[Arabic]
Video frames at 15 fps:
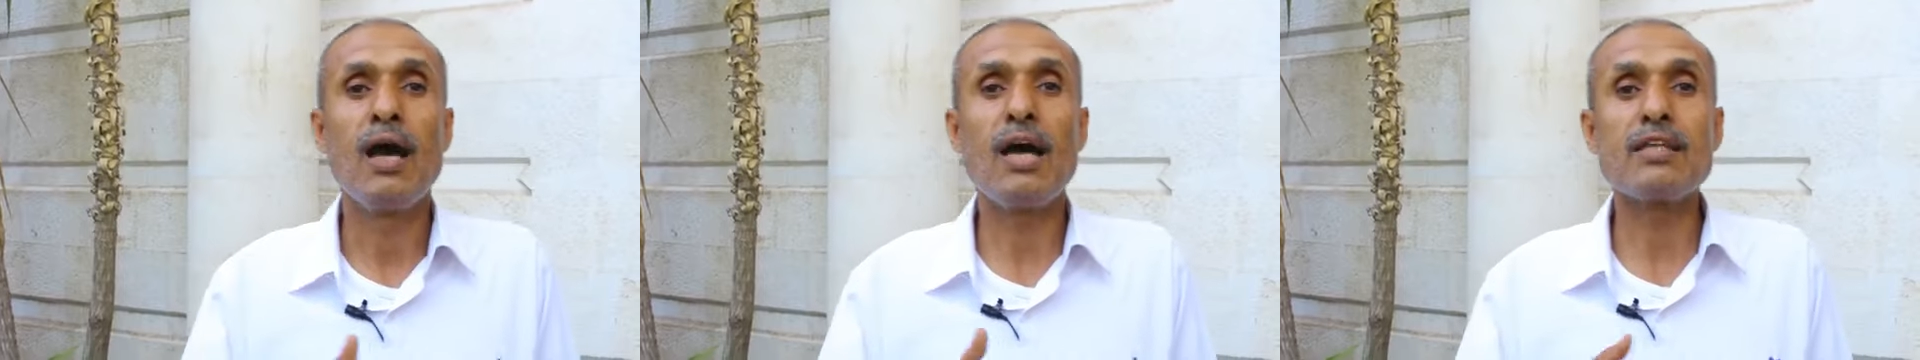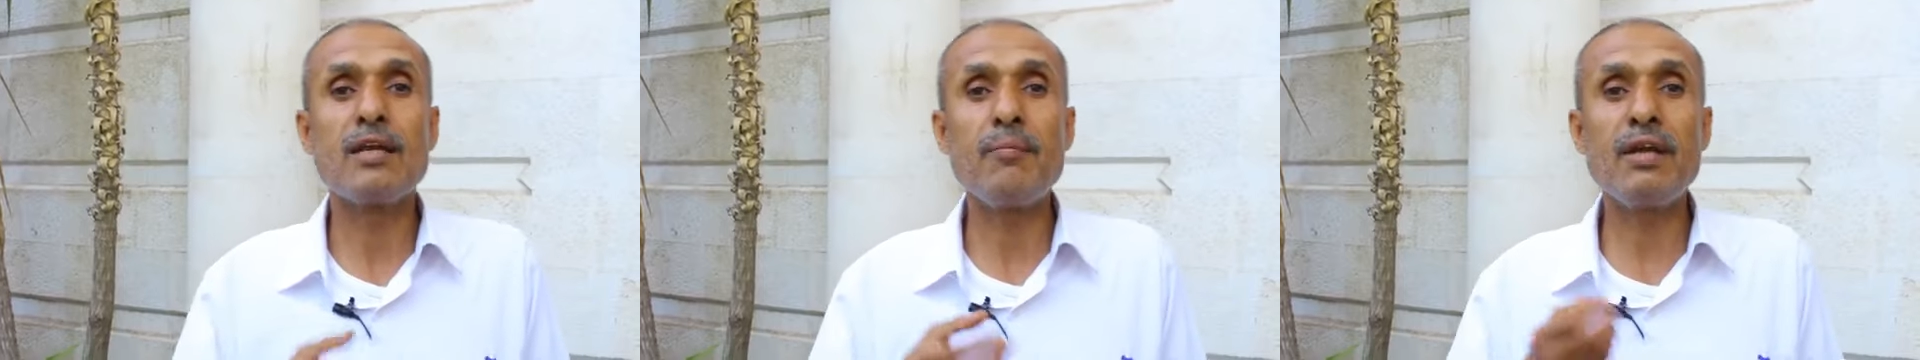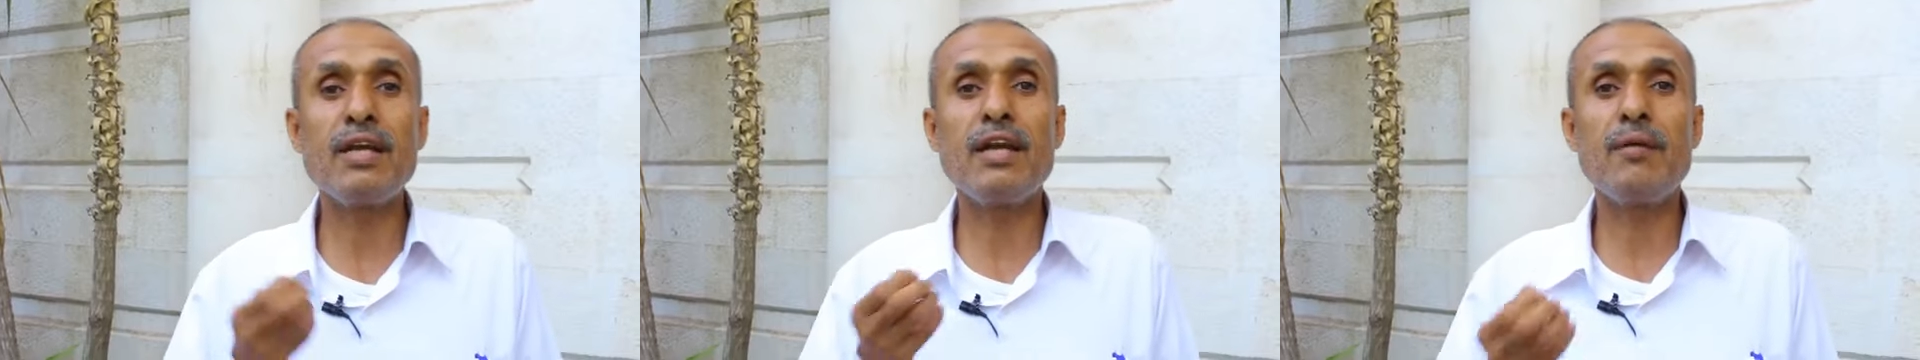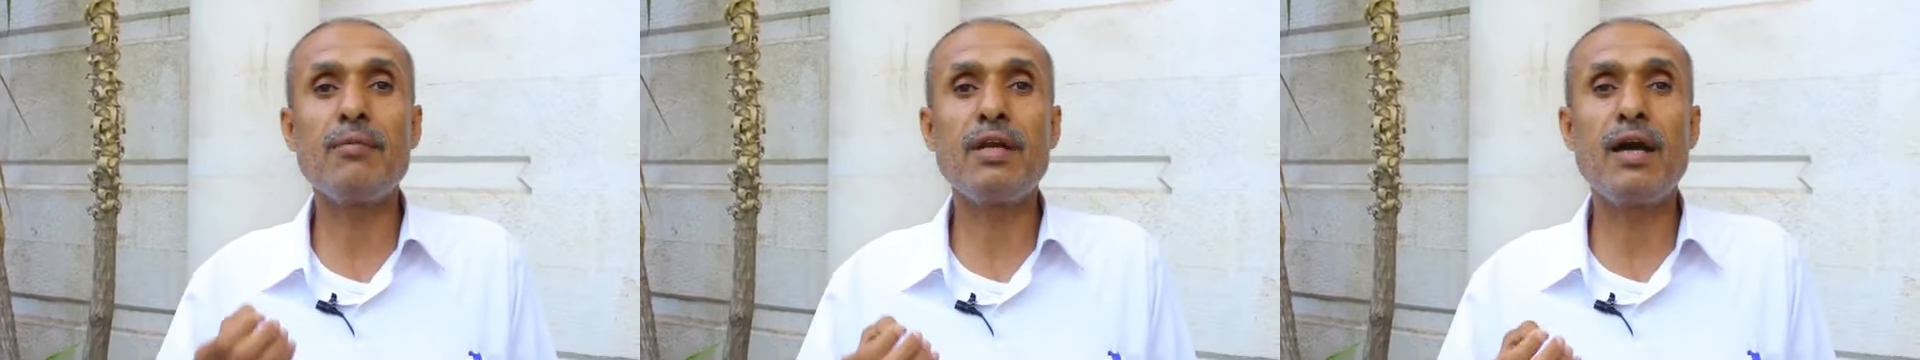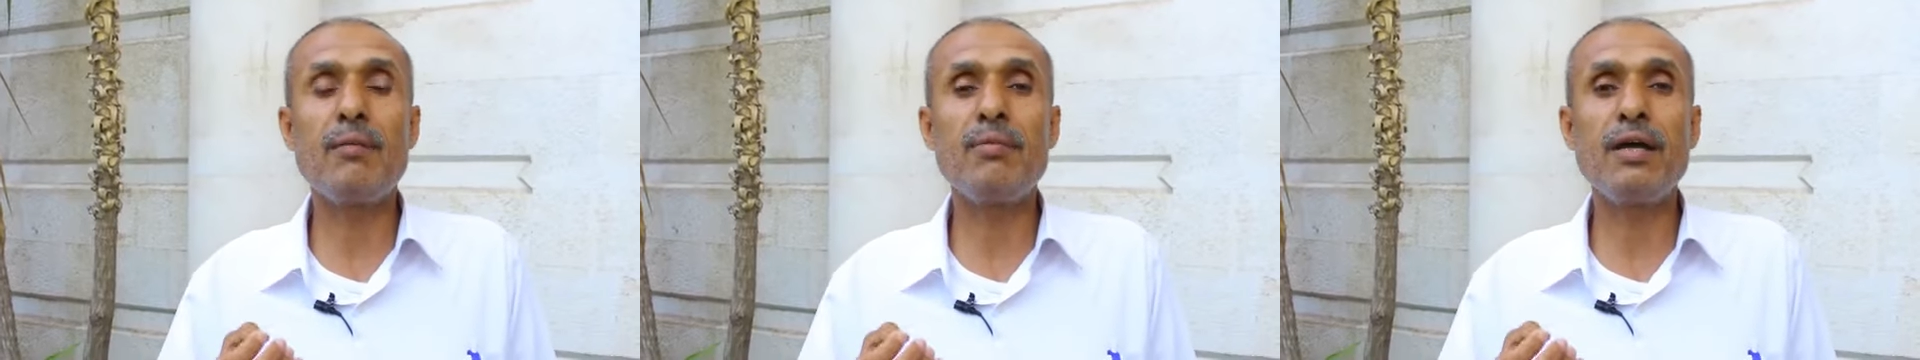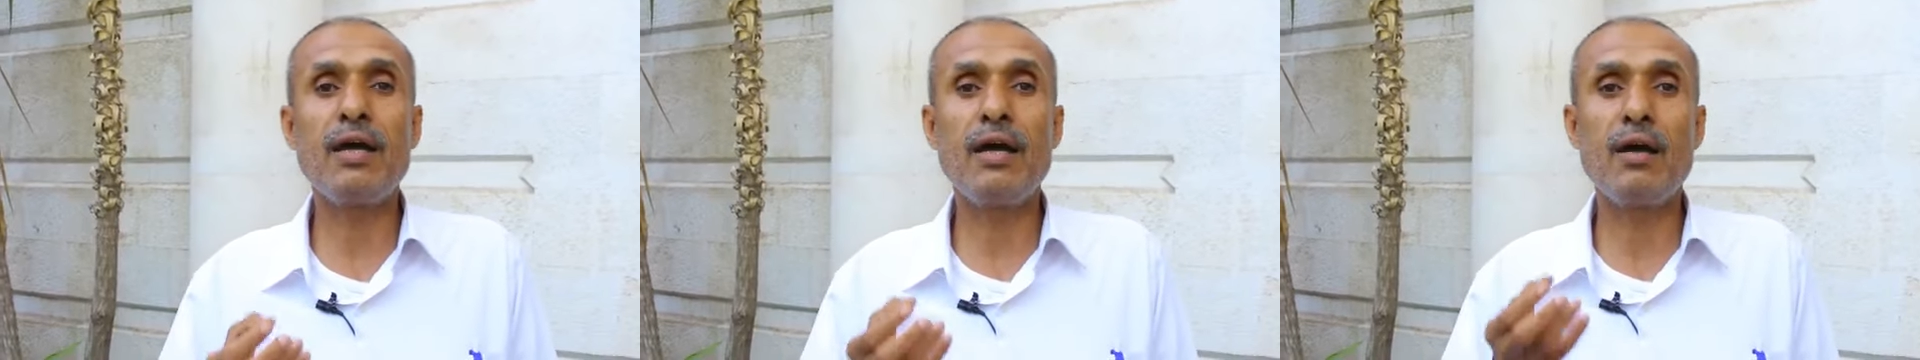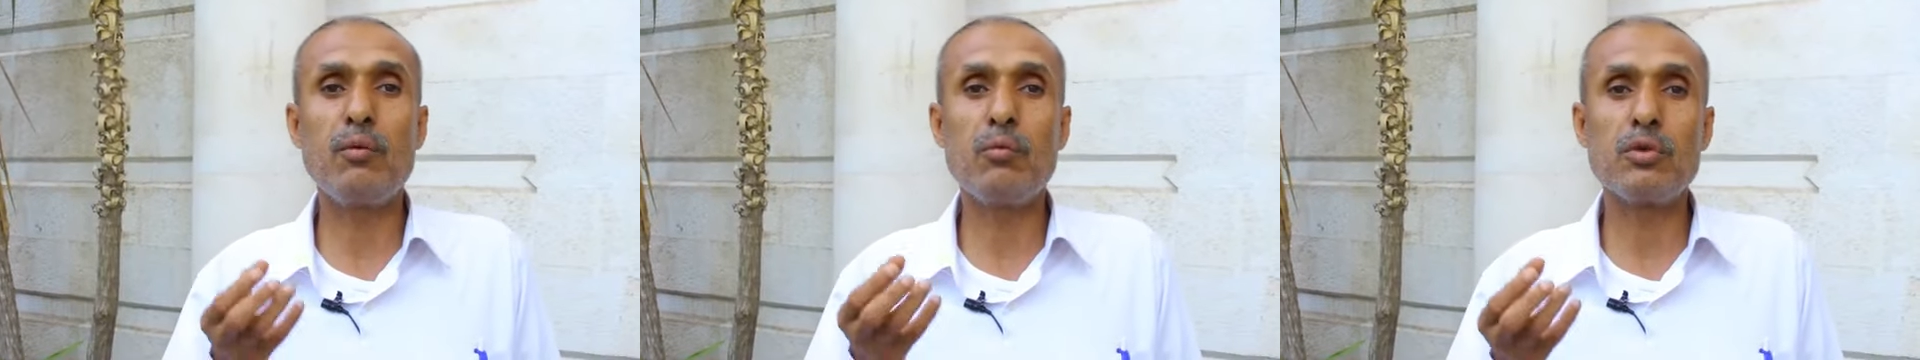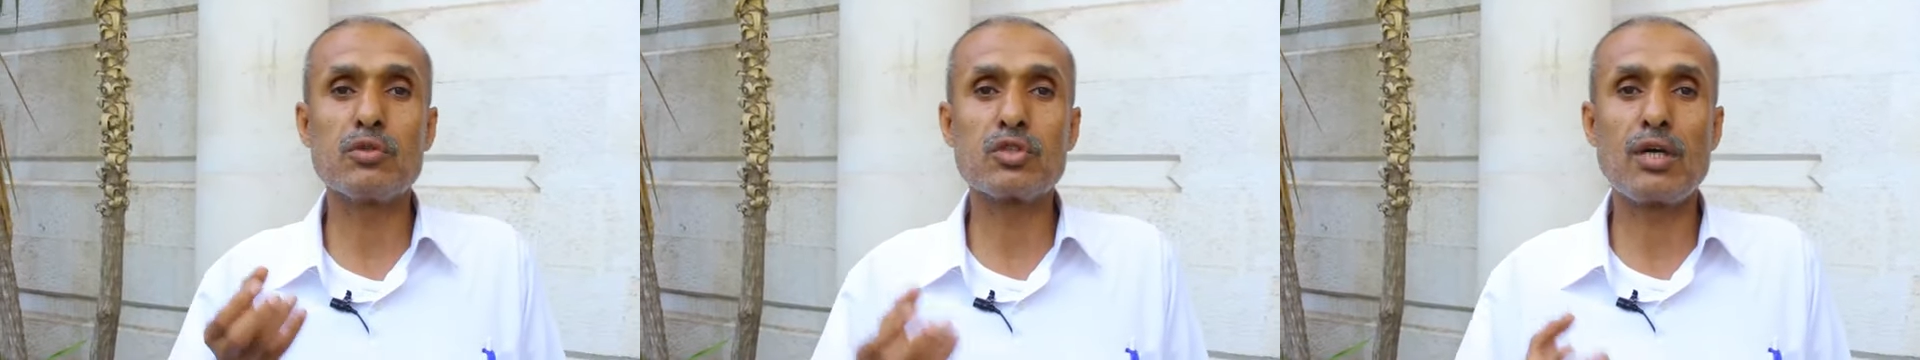أتمنى من أبناء
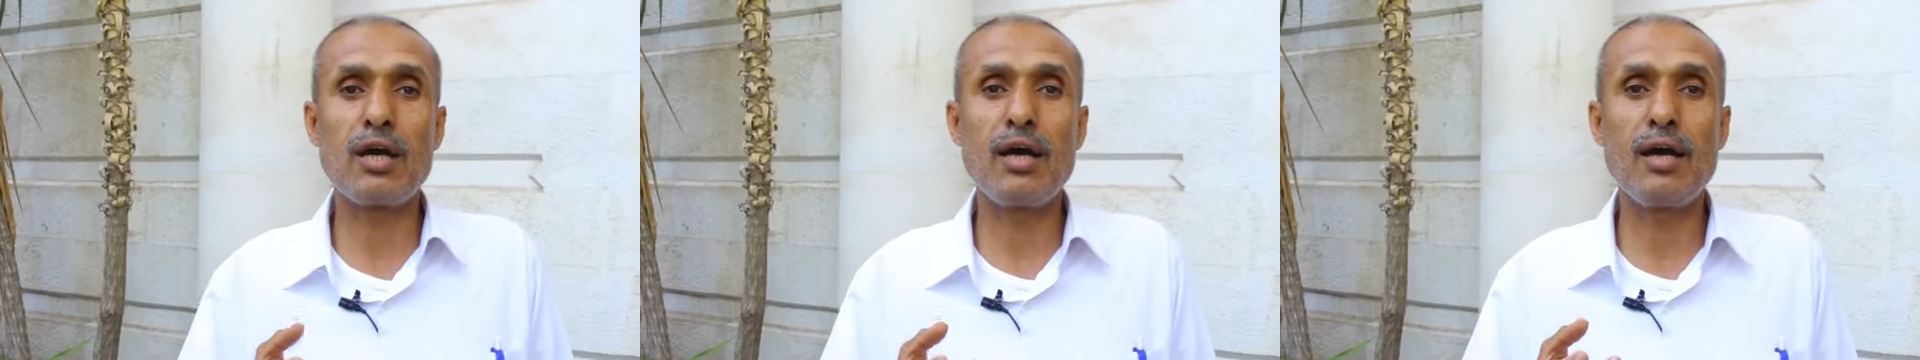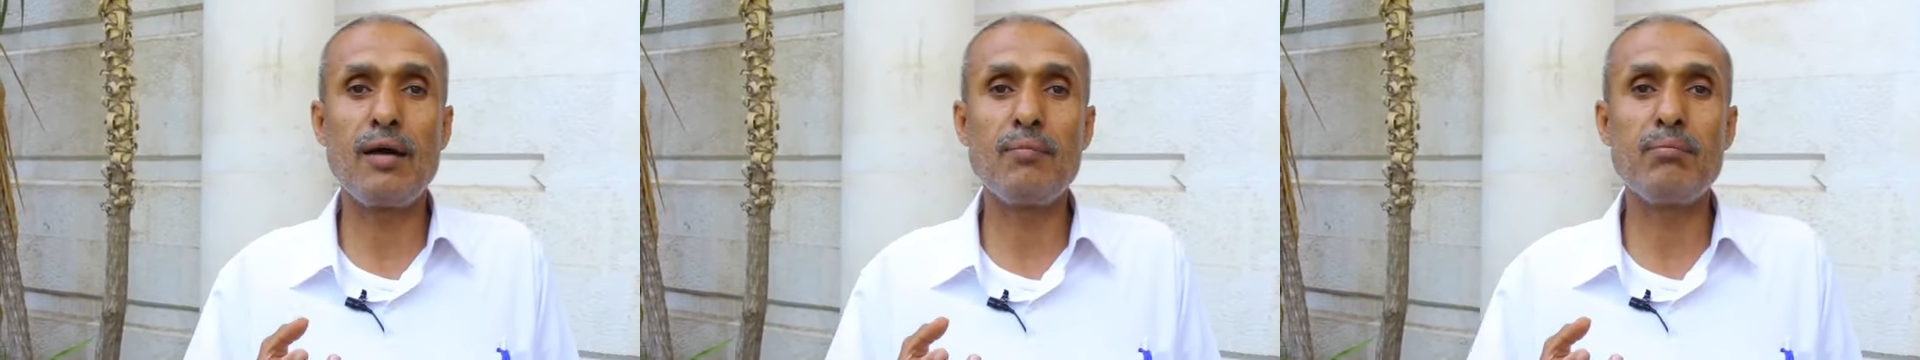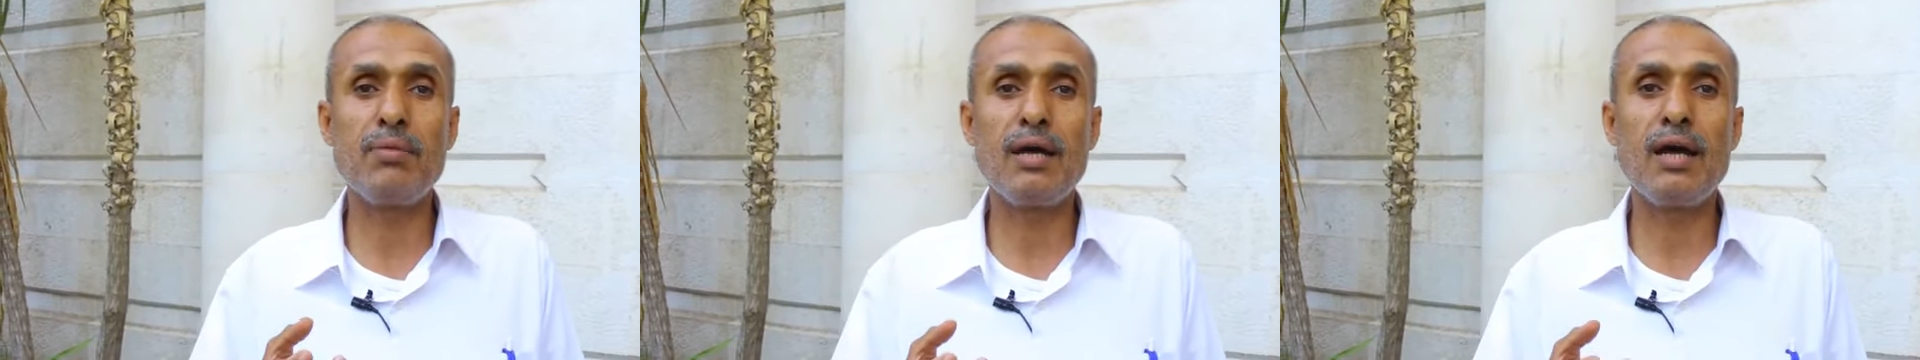أبو صاب